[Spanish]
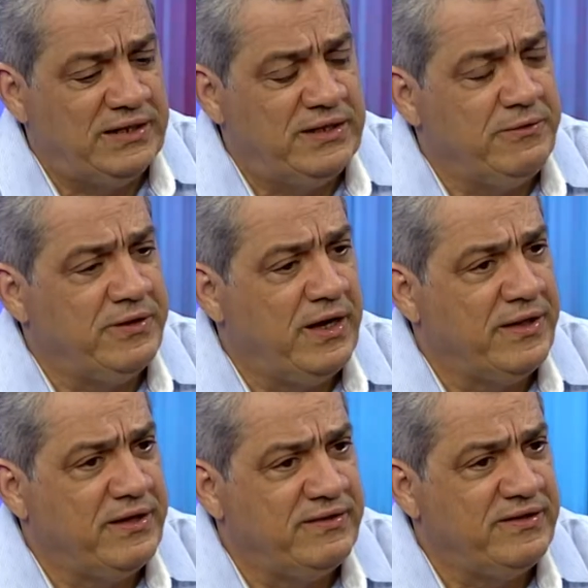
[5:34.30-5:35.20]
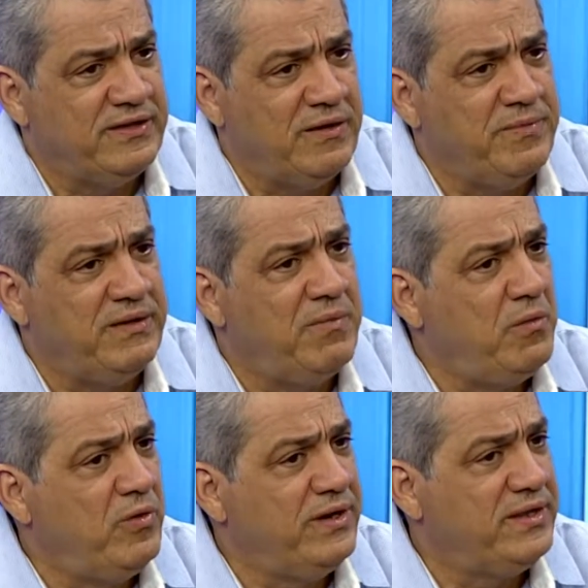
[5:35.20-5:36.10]
actividades, y también
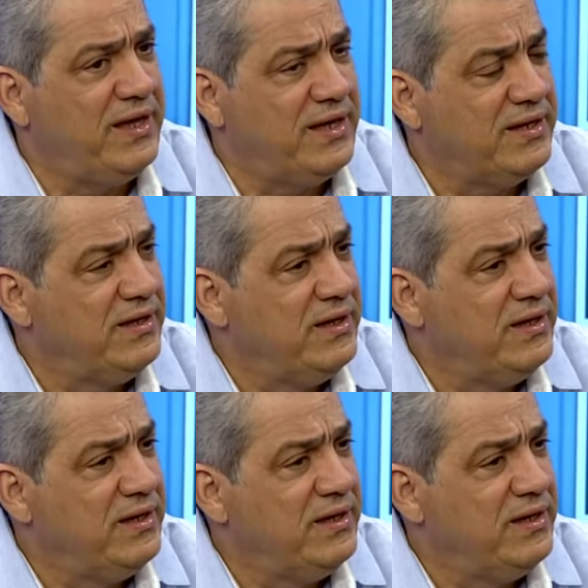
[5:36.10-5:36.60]
vamos a estar,